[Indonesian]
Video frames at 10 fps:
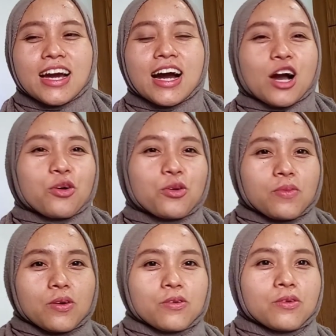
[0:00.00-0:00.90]
aku
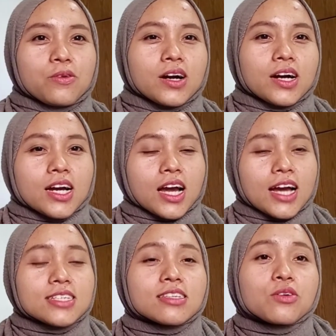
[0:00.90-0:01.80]
mau
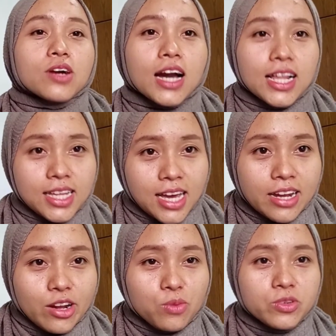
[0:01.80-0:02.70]
kasih tahu ke kalian
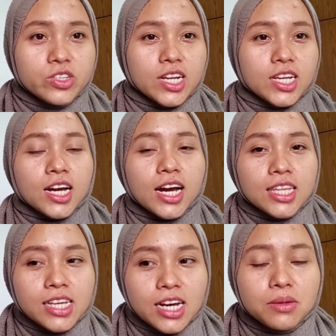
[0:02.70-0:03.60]
aku mau sharing ke
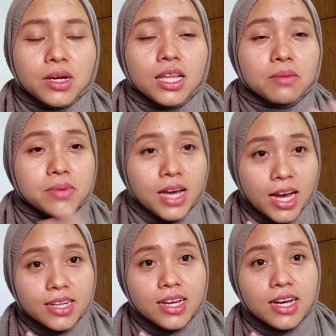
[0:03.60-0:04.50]
kalian
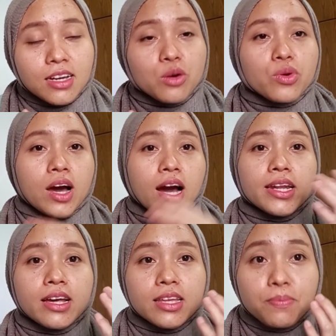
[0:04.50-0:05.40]
kelebihan dan kekurangan
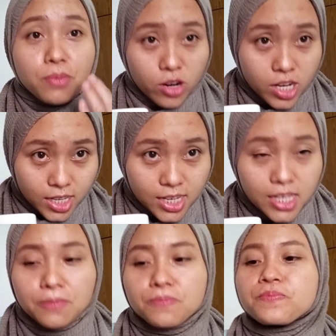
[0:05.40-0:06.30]
dari produk ini